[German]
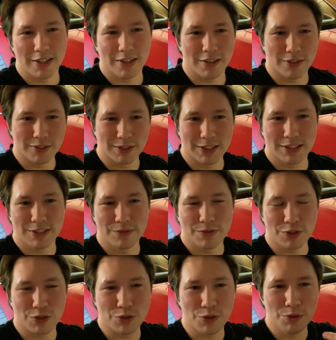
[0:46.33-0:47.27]
Und jetzt sind wir
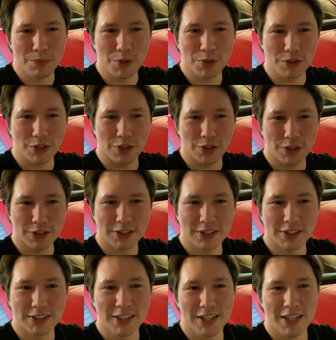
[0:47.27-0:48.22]
schon über 100
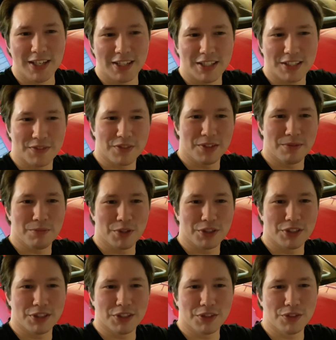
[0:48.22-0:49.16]
Leute. Deswegen
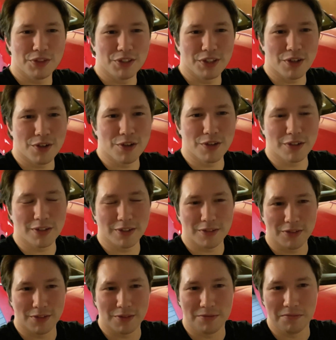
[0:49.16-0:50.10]
möchte ich natürlich auch
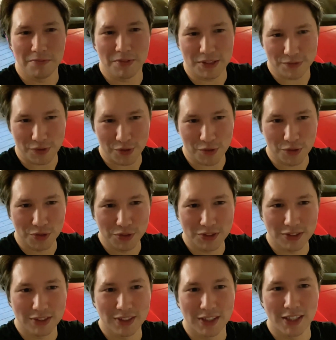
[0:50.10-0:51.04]
äh, was
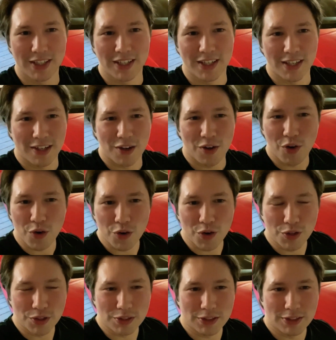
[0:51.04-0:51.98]
verlosen.
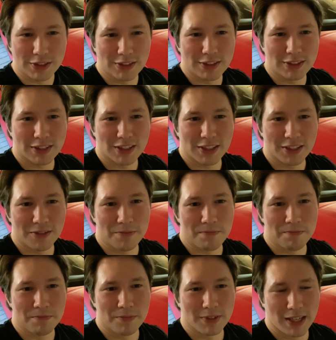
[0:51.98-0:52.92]
Und
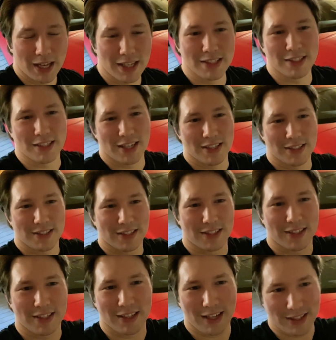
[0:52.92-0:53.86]
ähm, ganz, ganz,
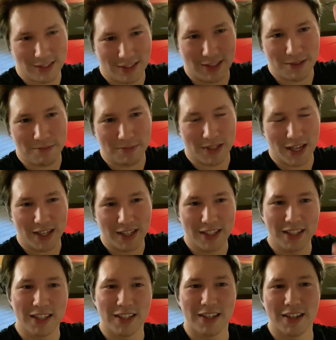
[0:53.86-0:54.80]
ganz lieben
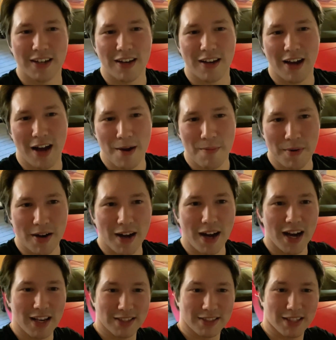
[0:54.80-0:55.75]
Dank. Aber
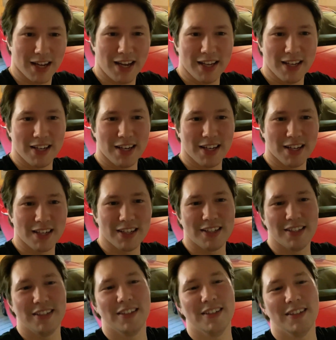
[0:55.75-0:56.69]
alles der Reihe nach
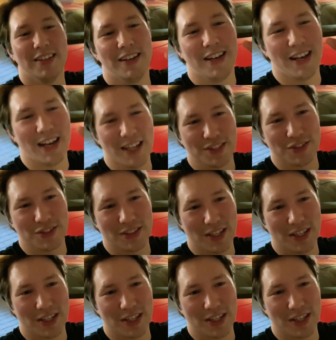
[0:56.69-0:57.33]
lass uns